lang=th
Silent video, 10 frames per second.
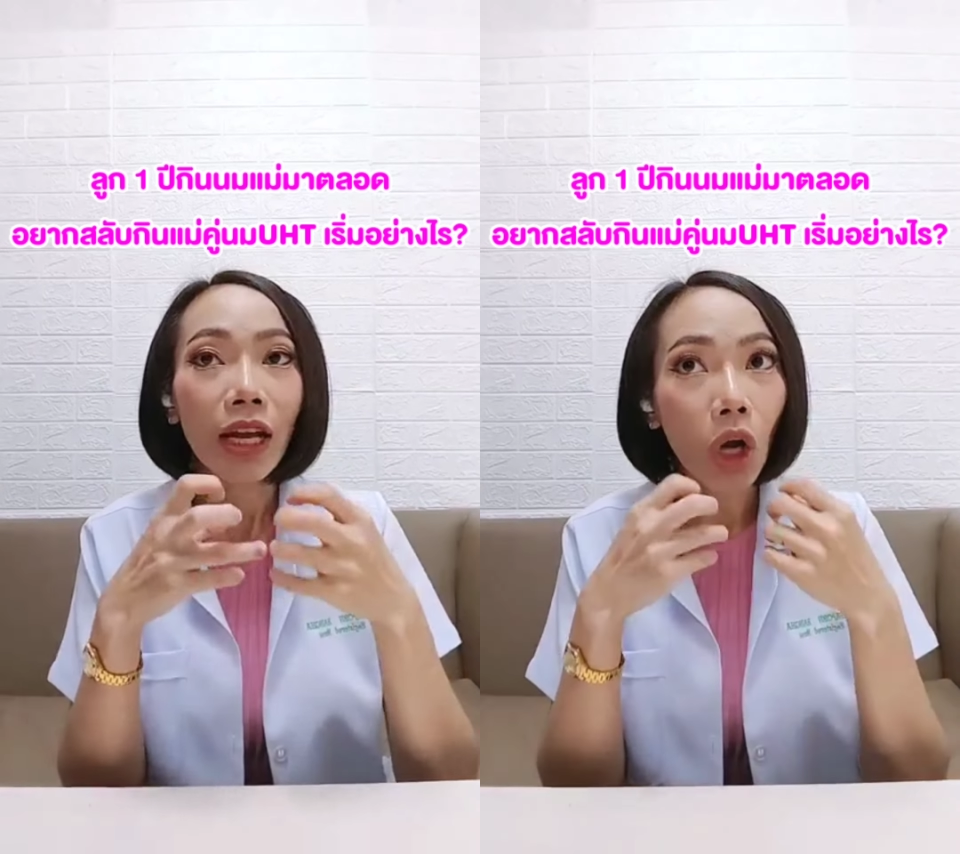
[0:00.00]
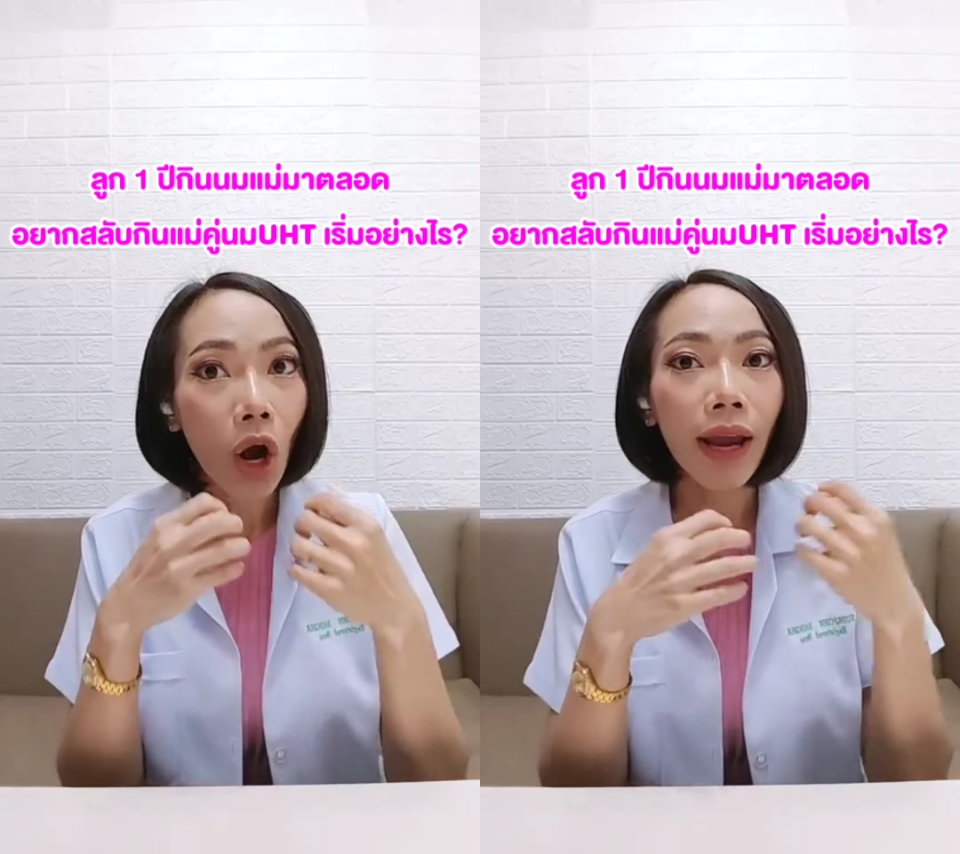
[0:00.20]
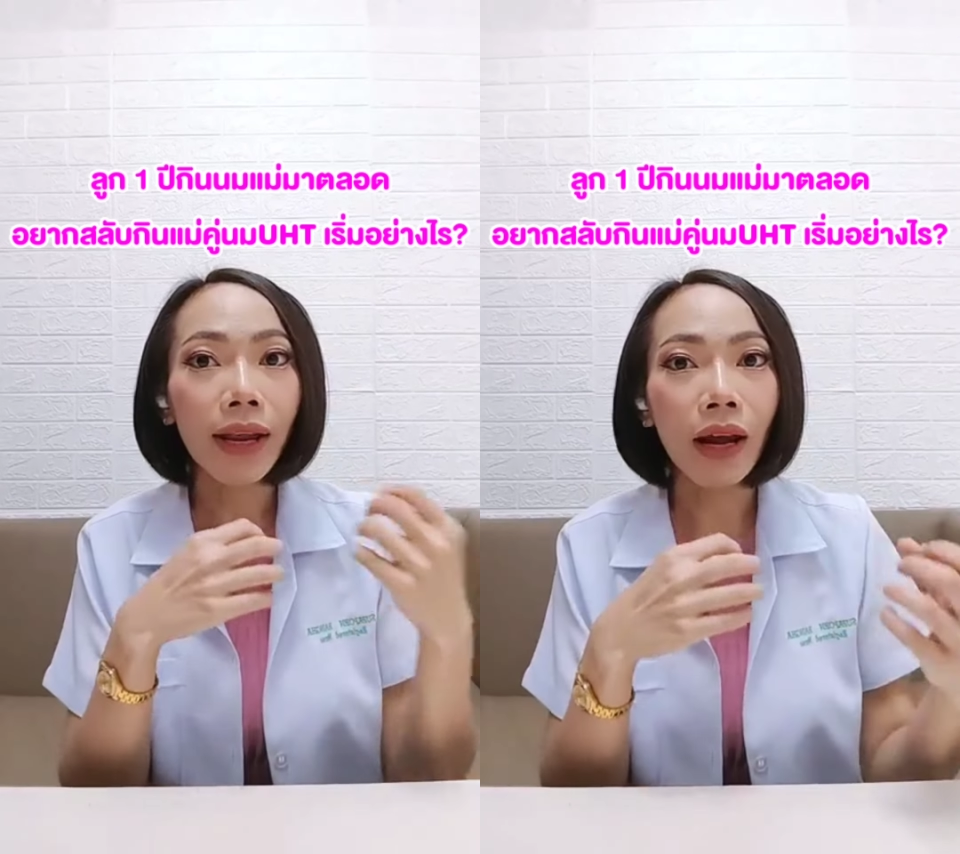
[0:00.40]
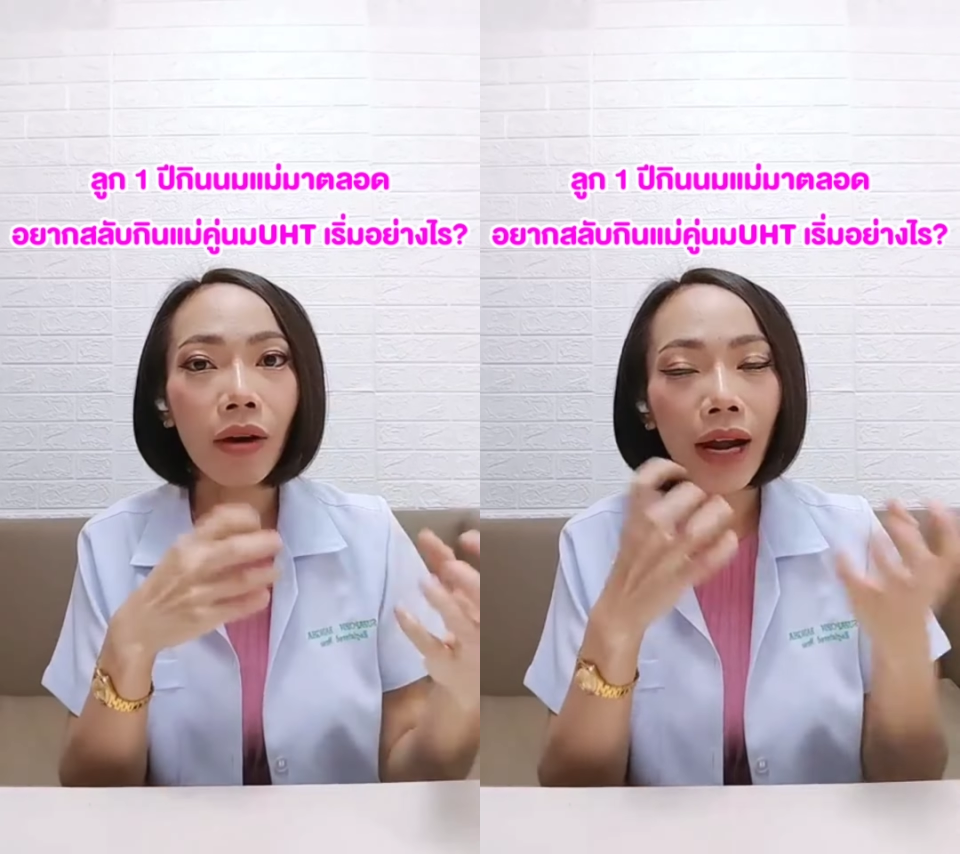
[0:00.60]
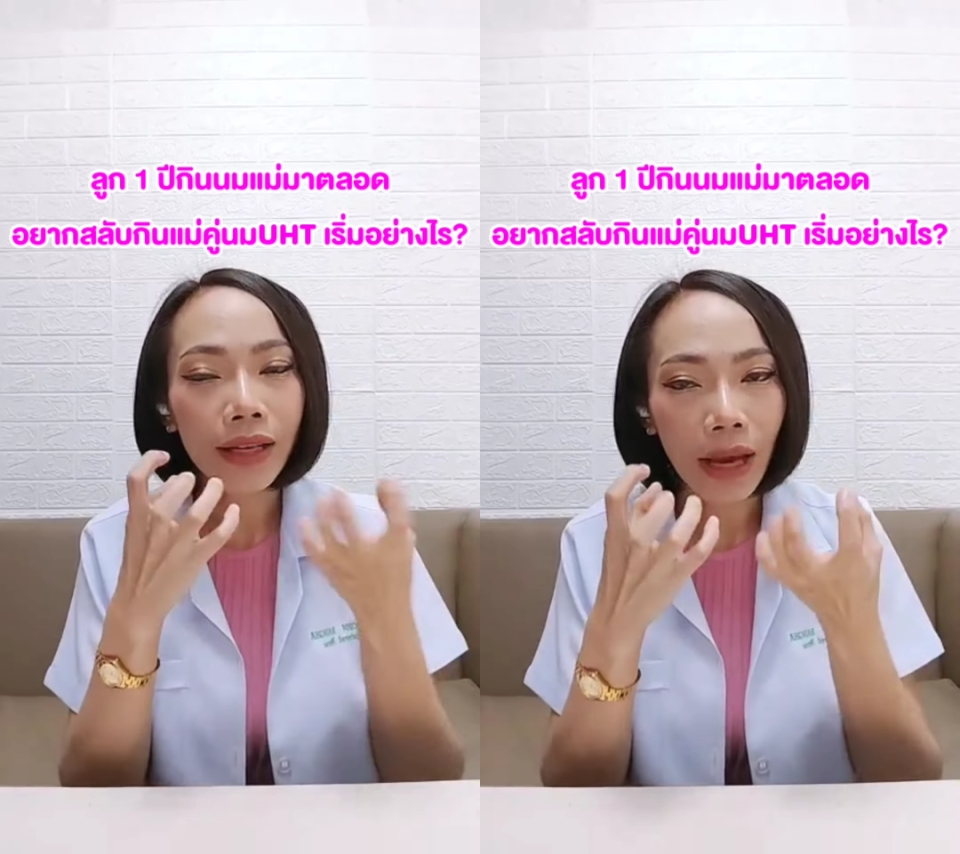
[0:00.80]
ก็ให้เขา
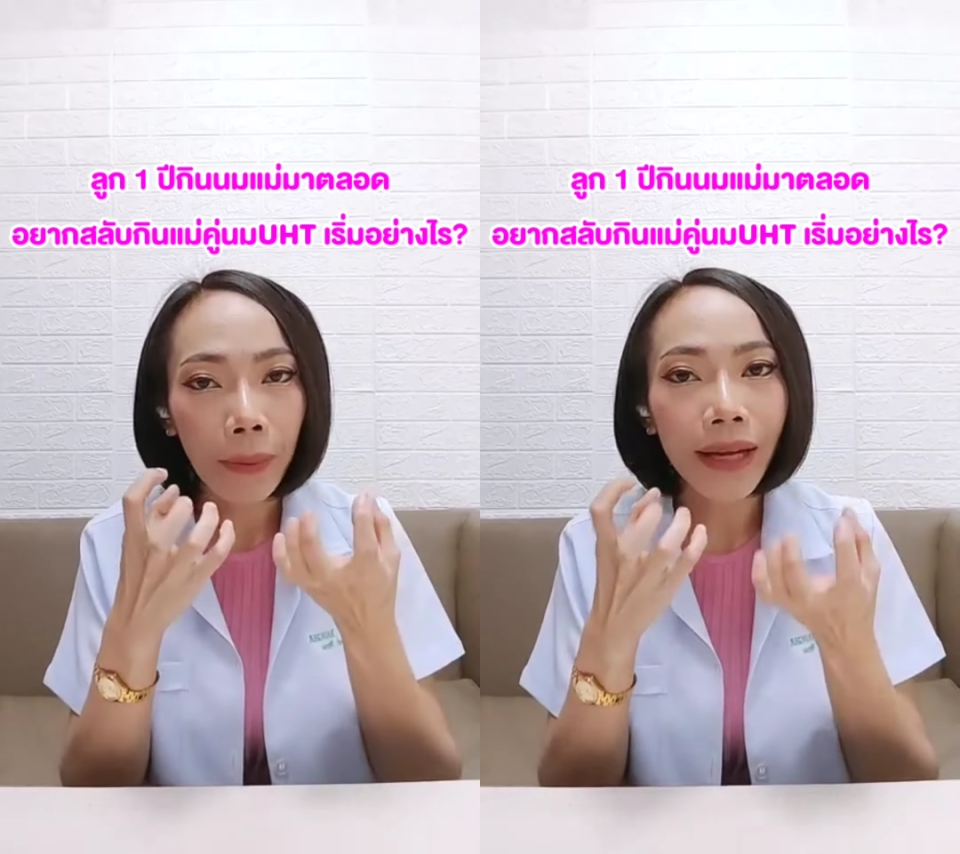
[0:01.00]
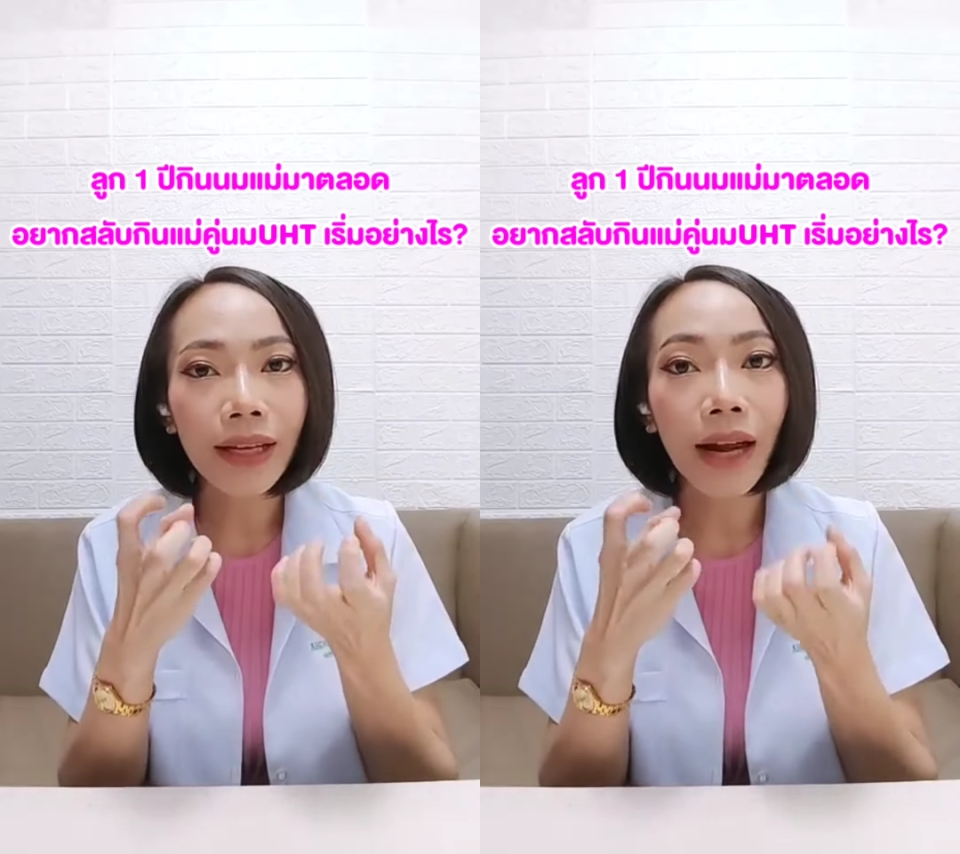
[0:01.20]
ค่ะใช้ภาช